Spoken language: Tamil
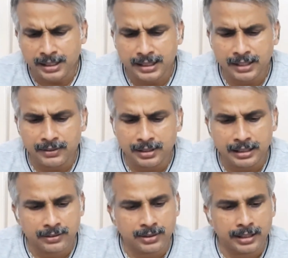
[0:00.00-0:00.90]
இதில் வந்து
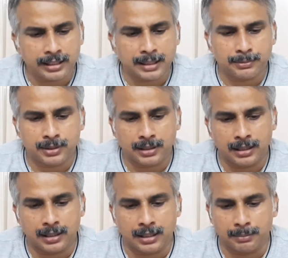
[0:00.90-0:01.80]
நீங்கள் வந்து நெட் கப்ஸ்
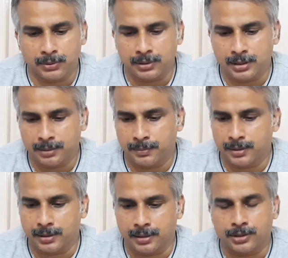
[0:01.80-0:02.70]
இதில் நம்ம வந்து
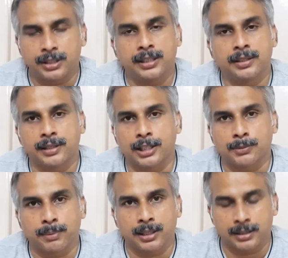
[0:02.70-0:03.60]
செடி
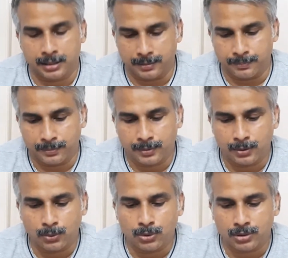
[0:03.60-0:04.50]
டிரான்ஸ்பிளான்ட்
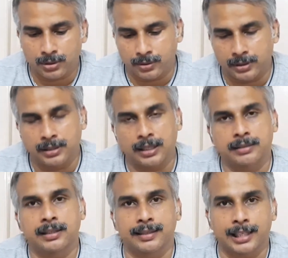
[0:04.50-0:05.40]
ரூட்ஸ் வந்து
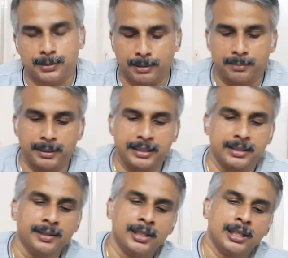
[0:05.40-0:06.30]
கரெக்டாக ட்ரான்ஸ்பிளான்
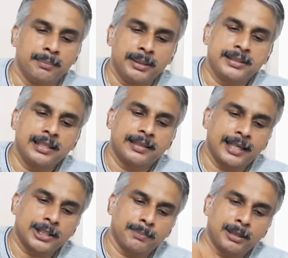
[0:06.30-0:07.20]
பண்ணிவிட்டு பேசிக்கலி
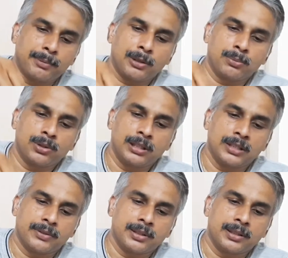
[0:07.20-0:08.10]
டிரான்ஸ்பிளான்ட் பண்ணும்போது
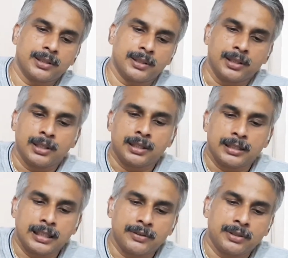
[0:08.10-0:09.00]
நீங்கள் வந்து
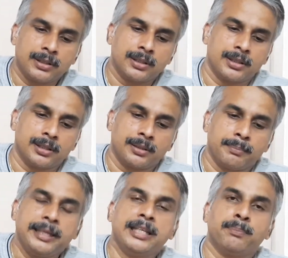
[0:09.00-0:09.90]
இதில் வந்து
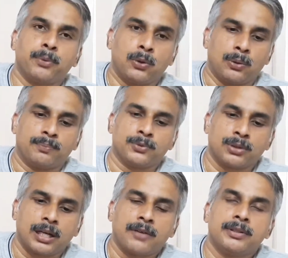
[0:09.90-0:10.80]
மீடியம் போடணும்
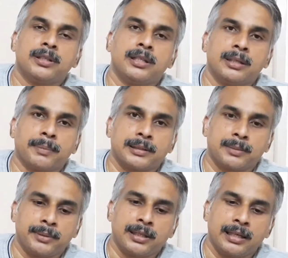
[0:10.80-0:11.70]
ஸோ நான் வந்து நீங்கள்
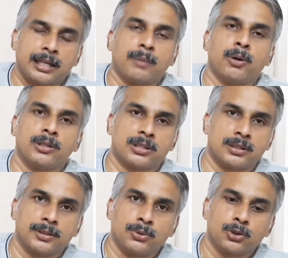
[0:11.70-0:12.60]
பார்த்துருப்பீங்க லெக்கா பால்ஸ்
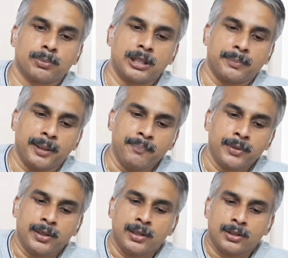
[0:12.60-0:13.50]
யூஸ் பண்ணியிருப்பேன்
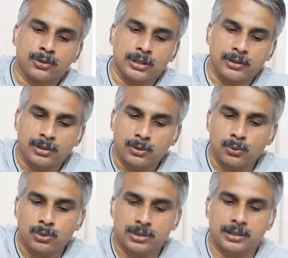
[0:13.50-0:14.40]
ஸோ நீங்கள் வந்து
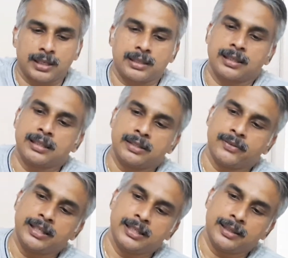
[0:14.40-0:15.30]
ரூட்ஸ் கரெக்டாக நீங்கள்
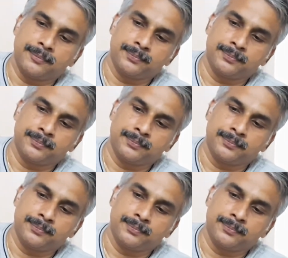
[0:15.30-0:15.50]
வெளியே